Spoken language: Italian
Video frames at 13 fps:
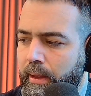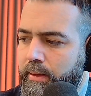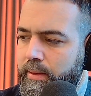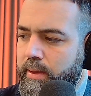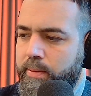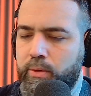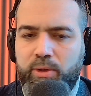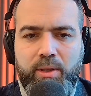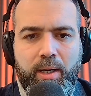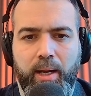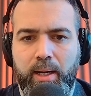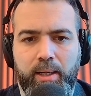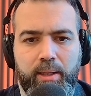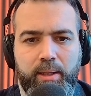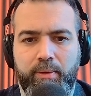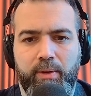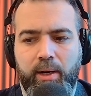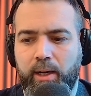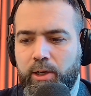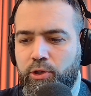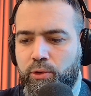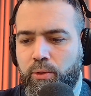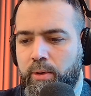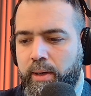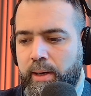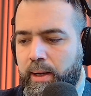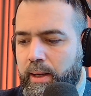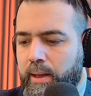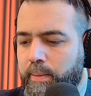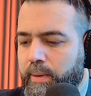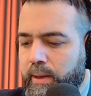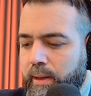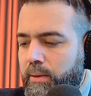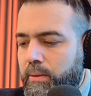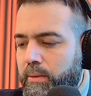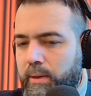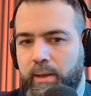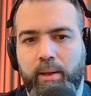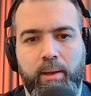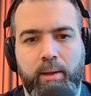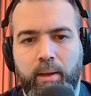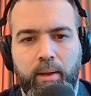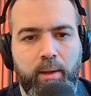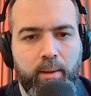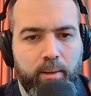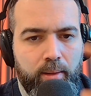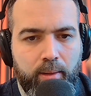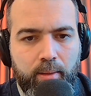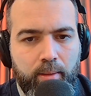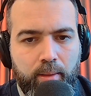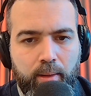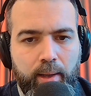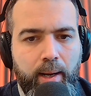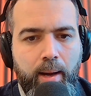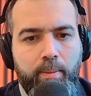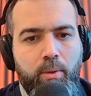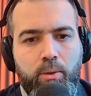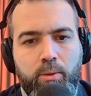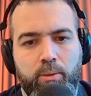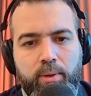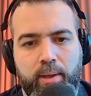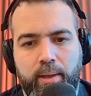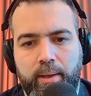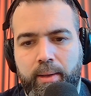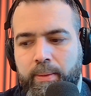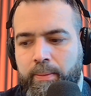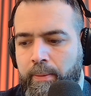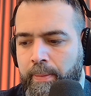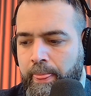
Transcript: dimostrare di aver ragione, anche perché io non è che eh, elaboro delle